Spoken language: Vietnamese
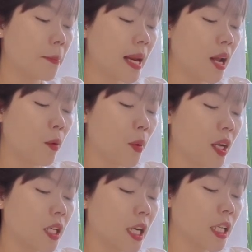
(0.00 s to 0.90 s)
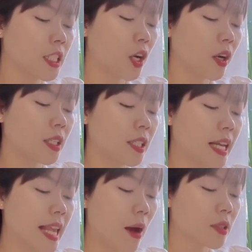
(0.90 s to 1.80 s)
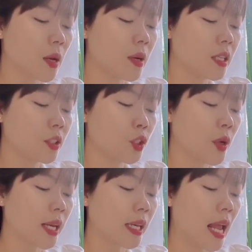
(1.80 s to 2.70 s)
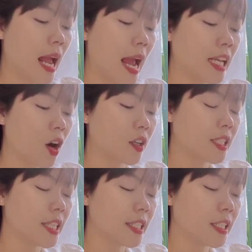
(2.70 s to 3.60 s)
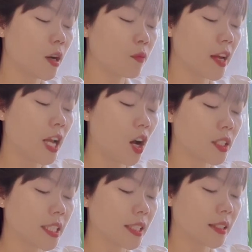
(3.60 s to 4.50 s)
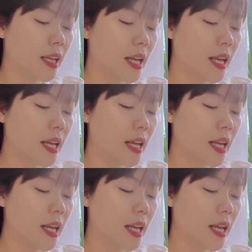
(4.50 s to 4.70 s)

Ban đầu mọi người chỉ còn cười nhạo sau lưng chuyện anh họ Trình chứ không phải họ Dịch.